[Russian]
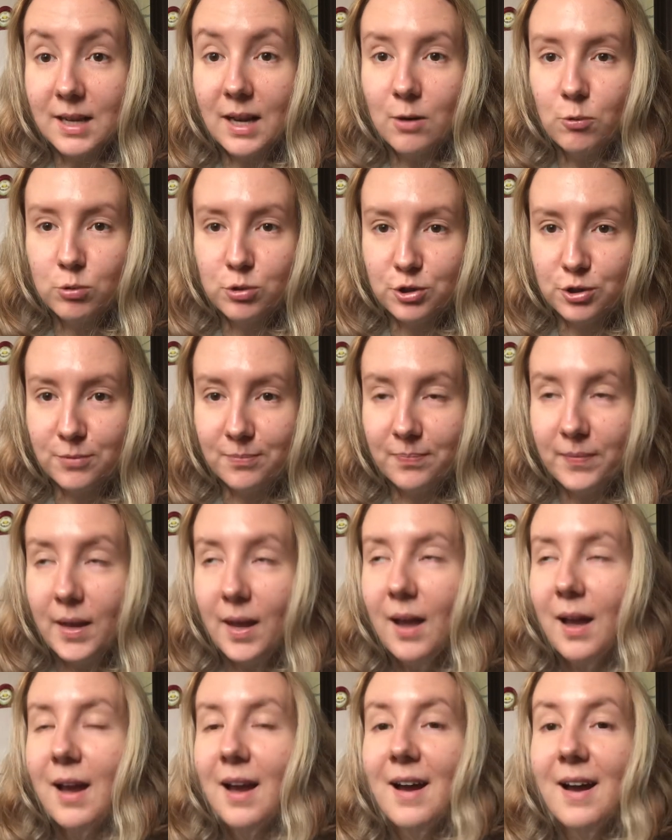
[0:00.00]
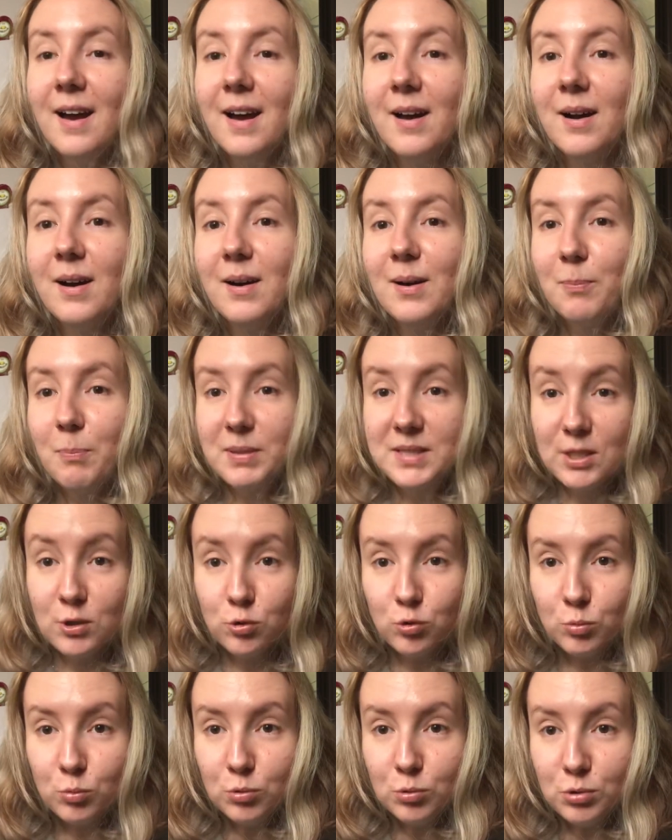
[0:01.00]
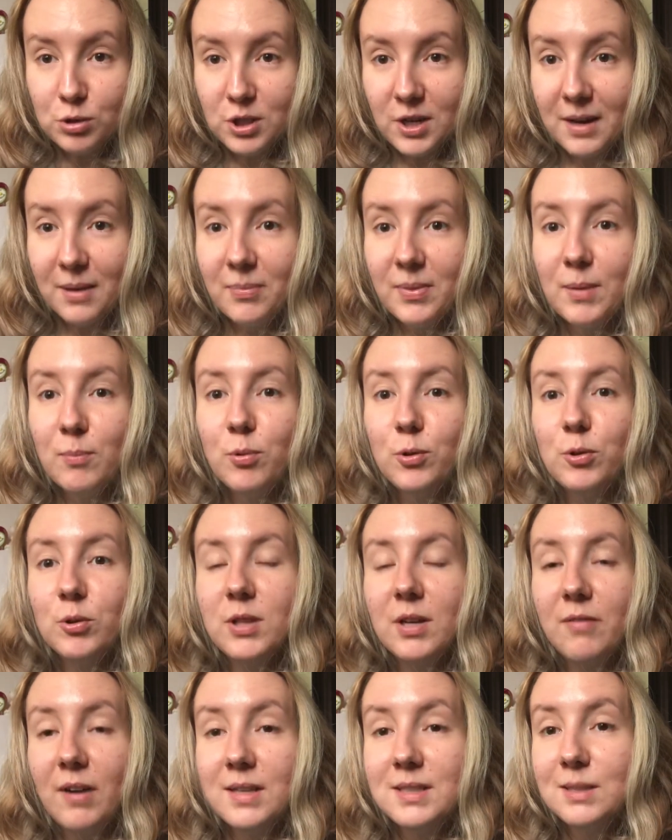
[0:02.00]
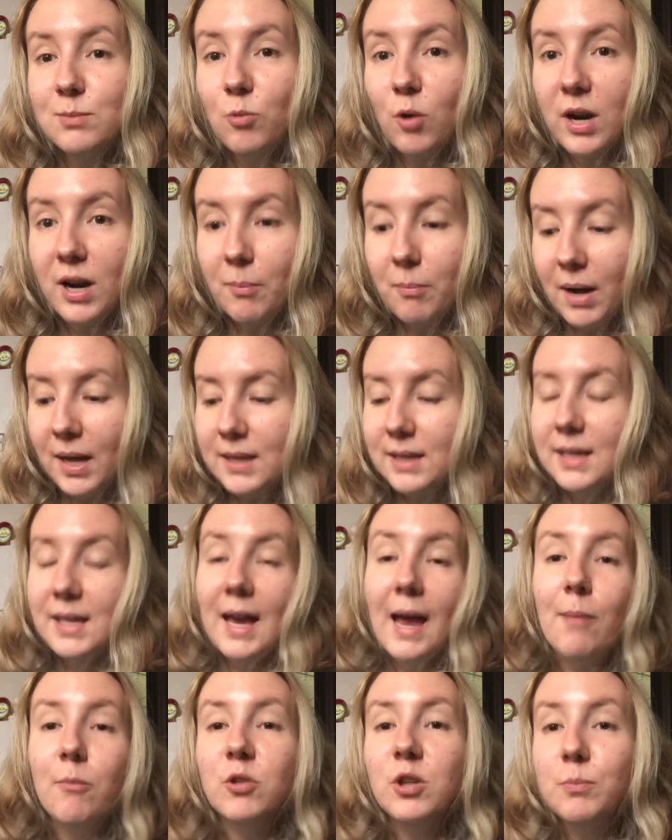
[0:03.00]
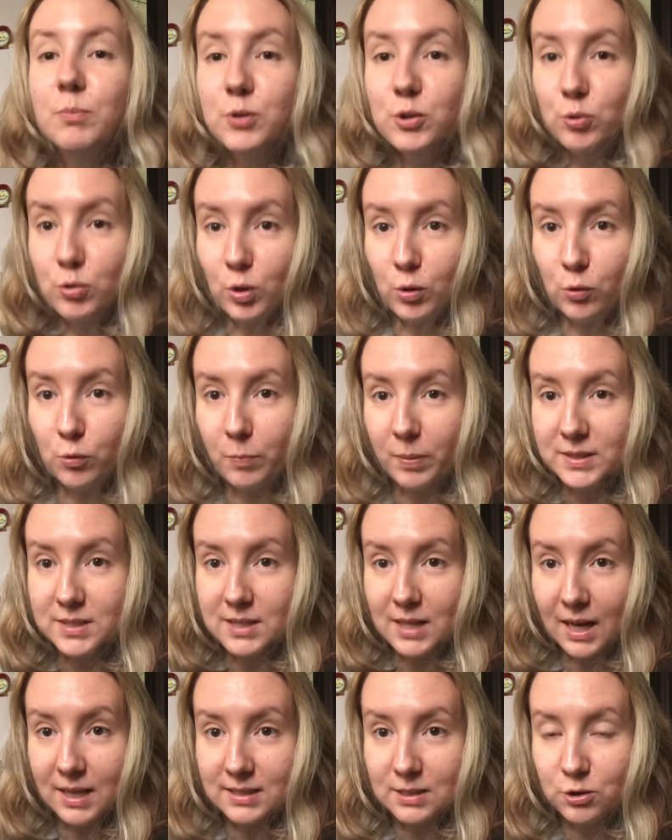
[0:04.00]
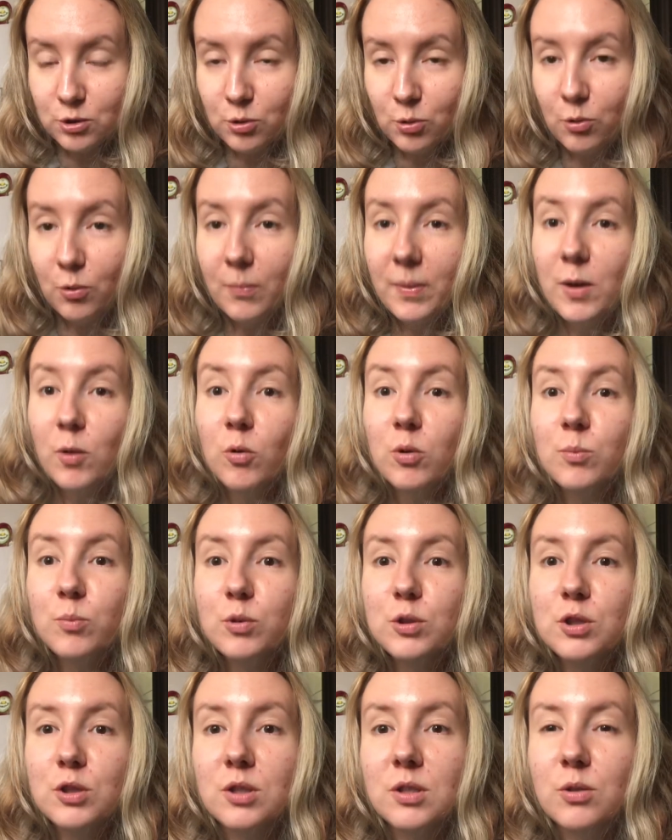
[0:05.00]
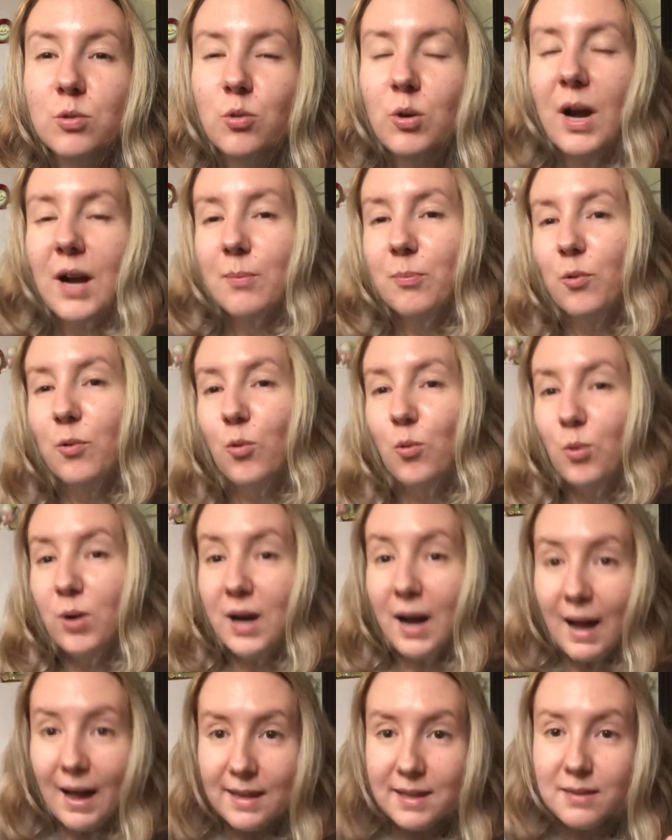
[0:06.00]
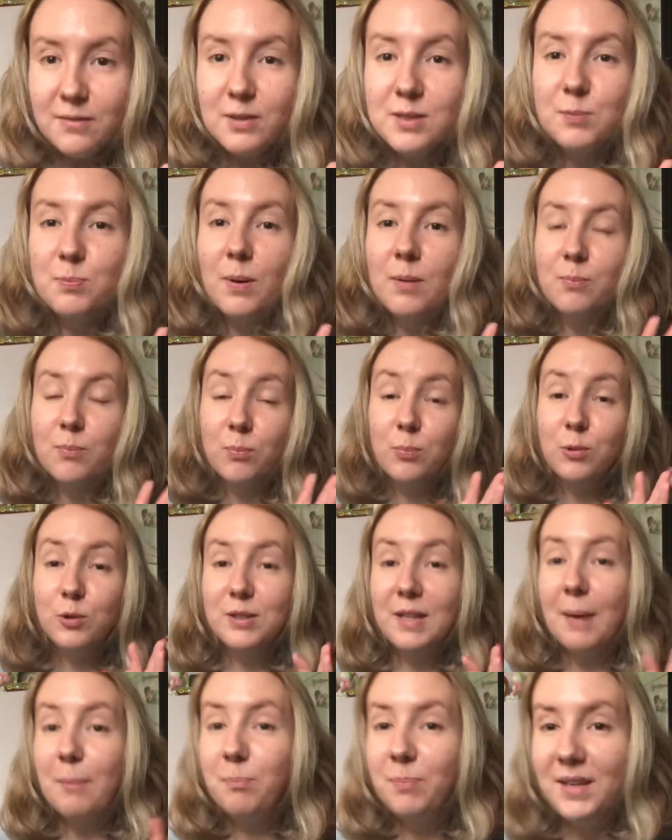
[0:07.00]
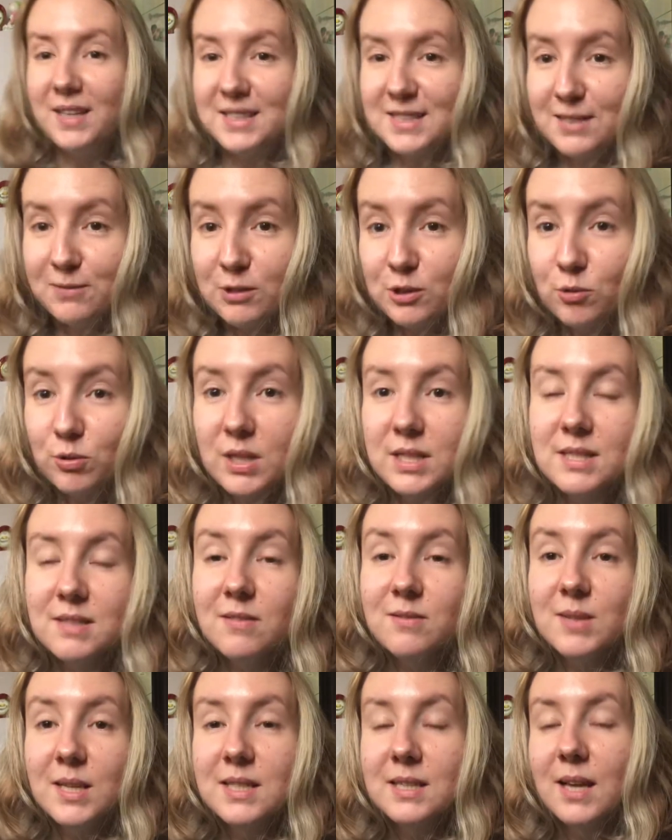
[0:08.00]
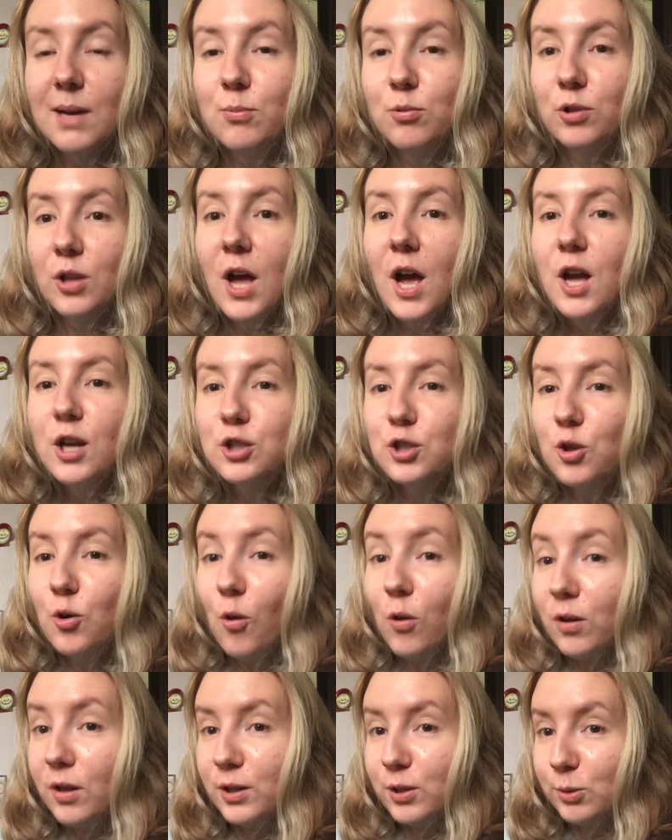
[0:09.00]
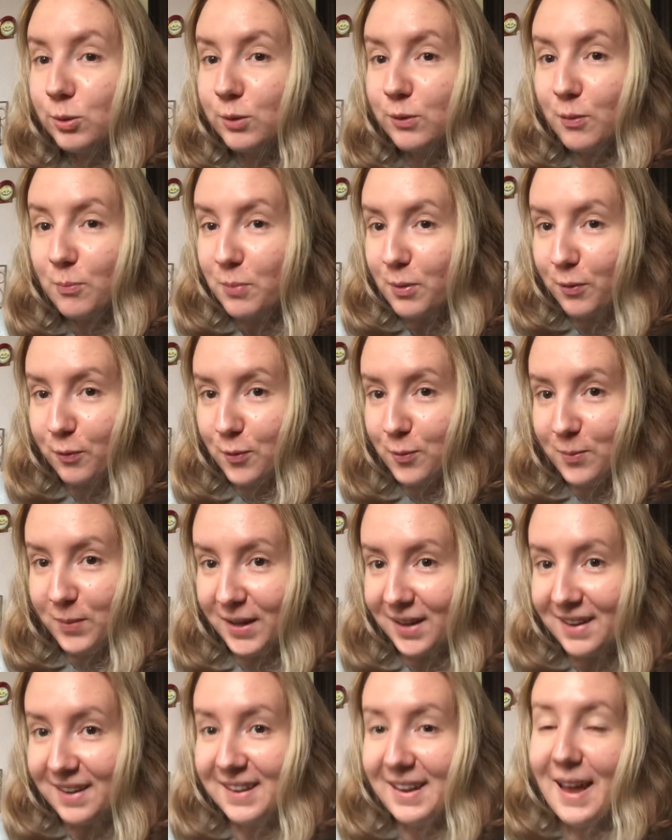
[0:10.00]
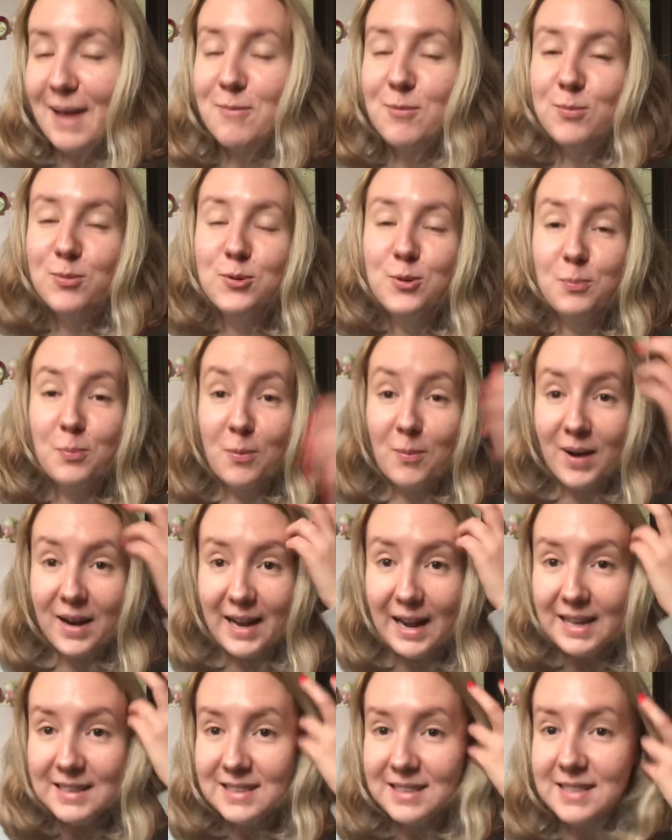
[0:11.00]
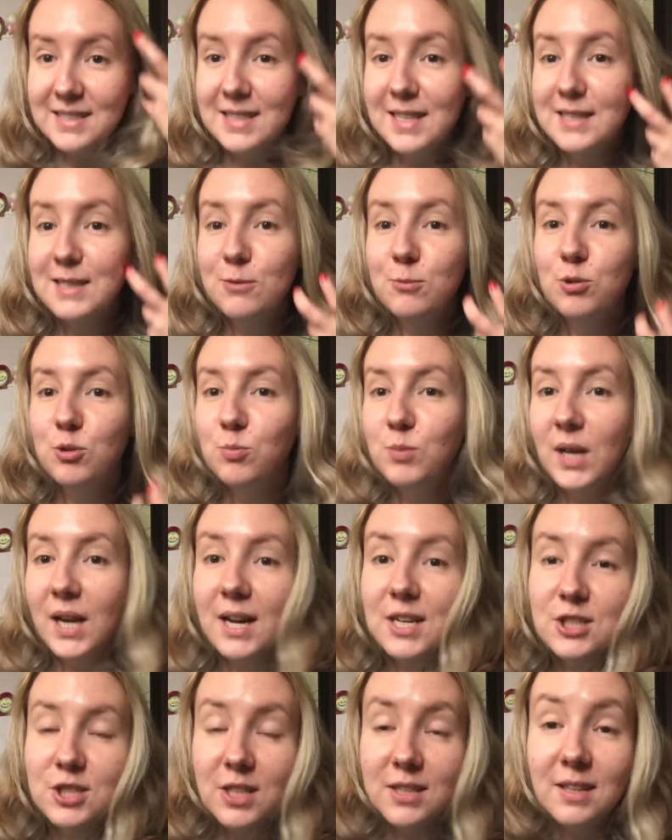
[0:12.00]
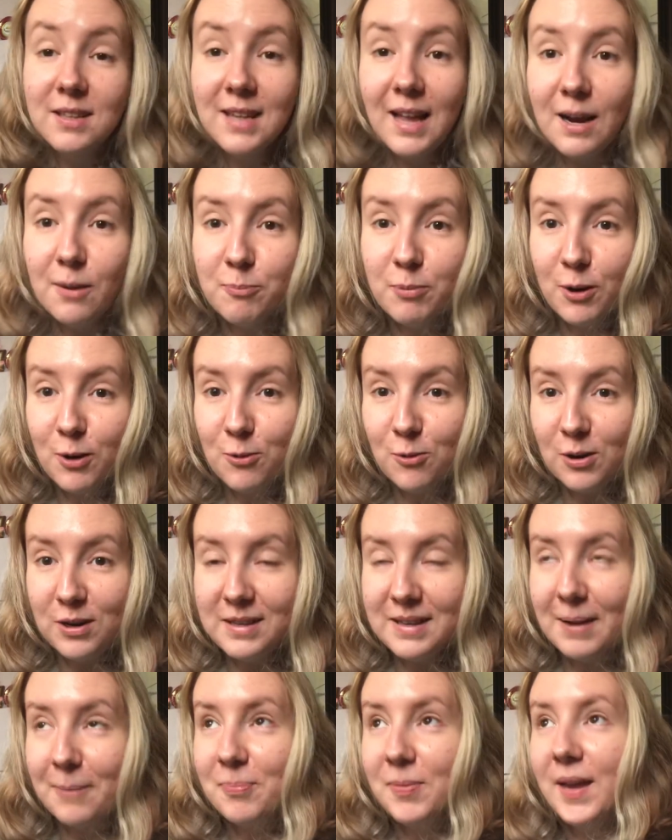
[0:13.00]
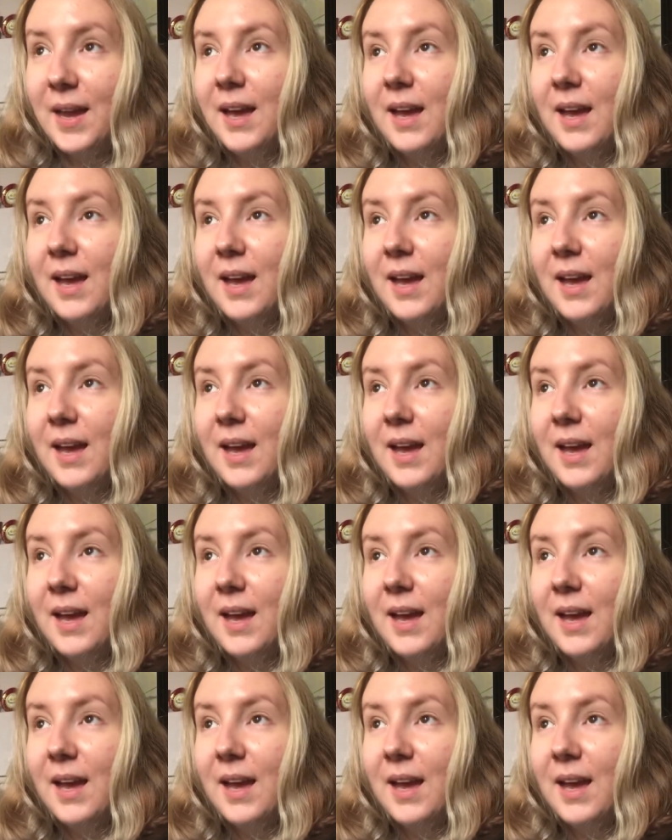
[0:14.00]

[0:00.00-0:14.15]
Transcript: Короче, э, посажу мужа, буду давать ему ароматы, я ему напишу такую подсказочку, и он будет, ну, как бы угадывать, будет описывать. У нас, наверное, такая будет школа юного парфюмера. Я ему буду помогать, естественно. В общем, мне кажется, это так прикольно.